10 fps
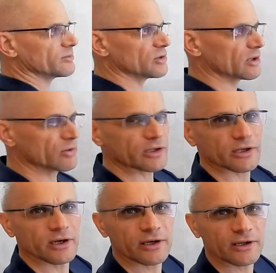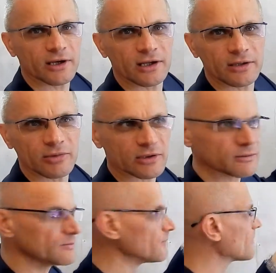так, реальный мир.
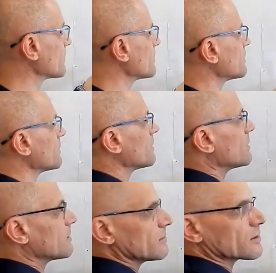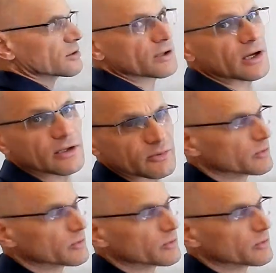Наша реальность, мы